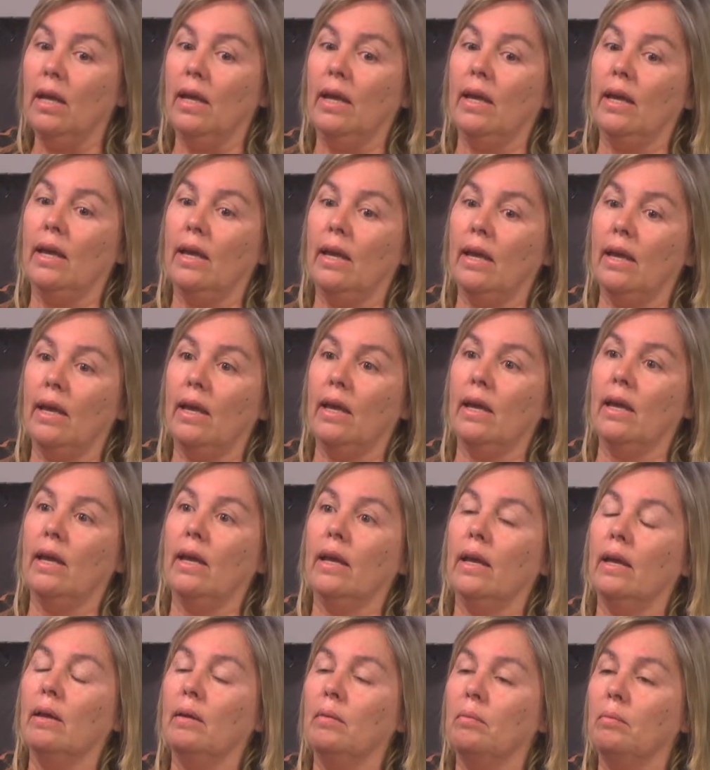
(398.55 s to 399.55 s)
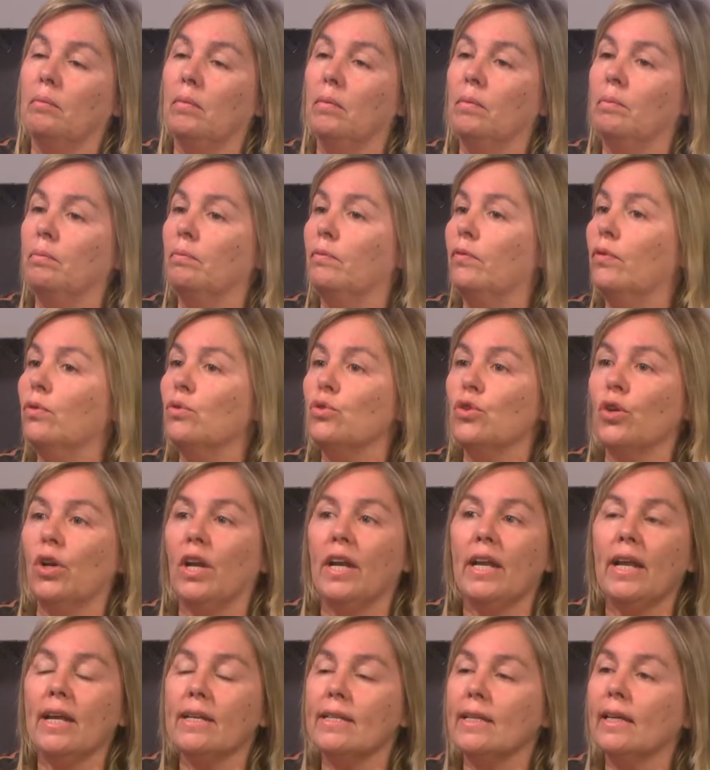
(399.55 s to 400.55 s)
Eh,
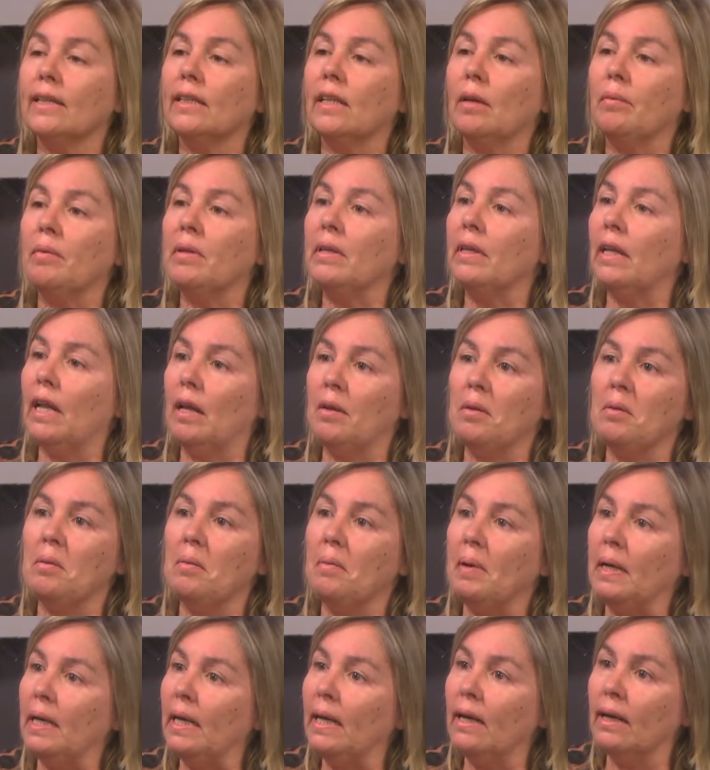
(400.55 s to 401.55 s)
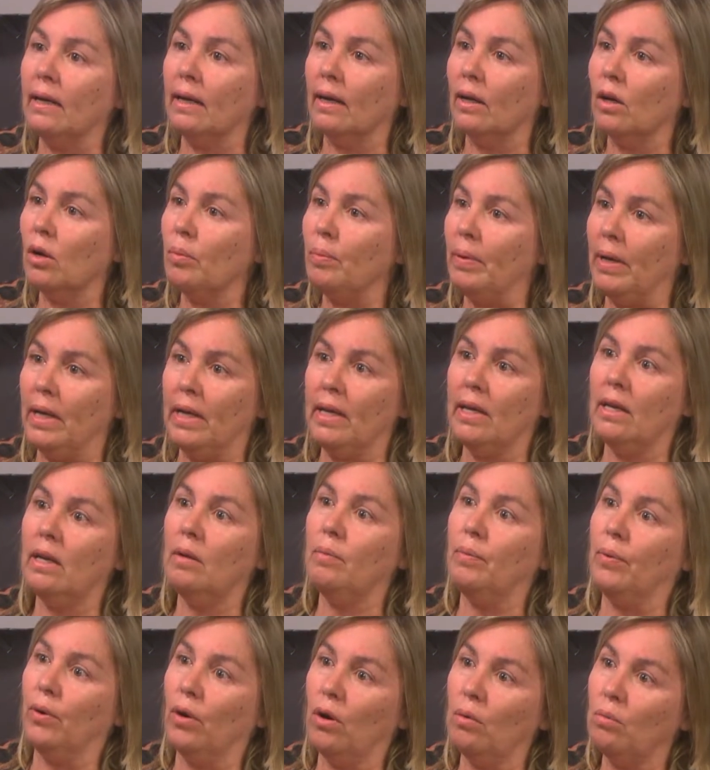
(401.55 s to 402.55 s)
funcionaría exactamente de la misma manera en Carlos
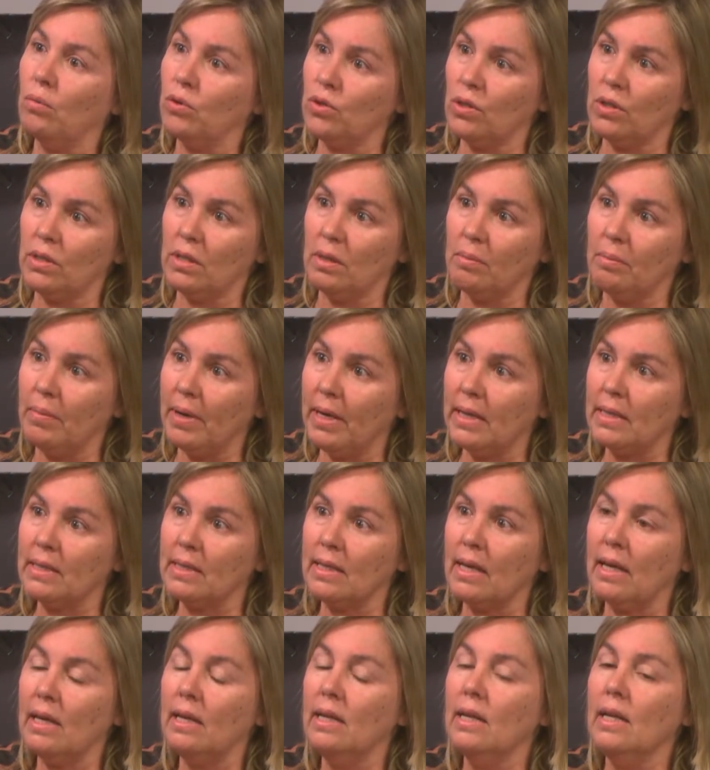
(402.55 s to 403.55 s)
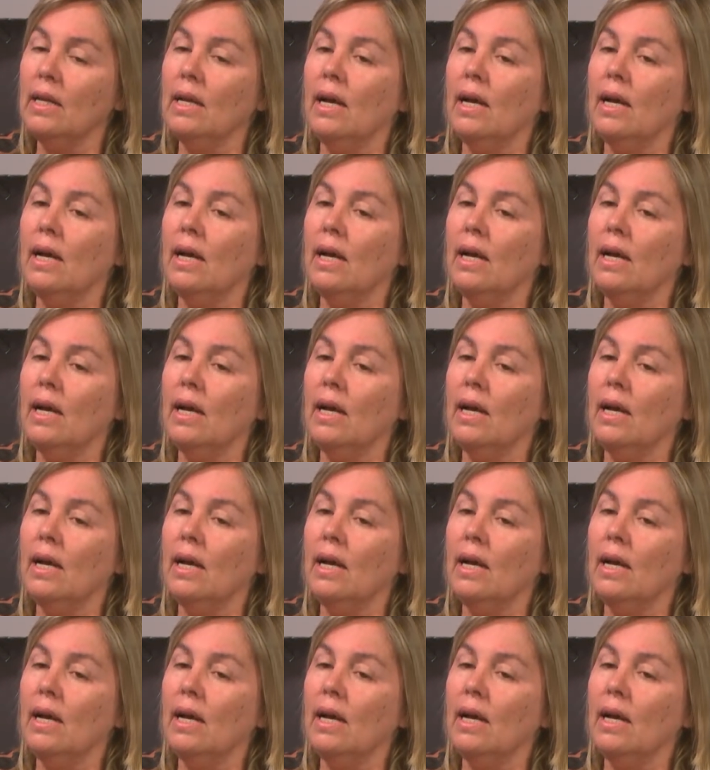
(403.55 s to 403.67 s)
Pellegrini por osmosis inversa.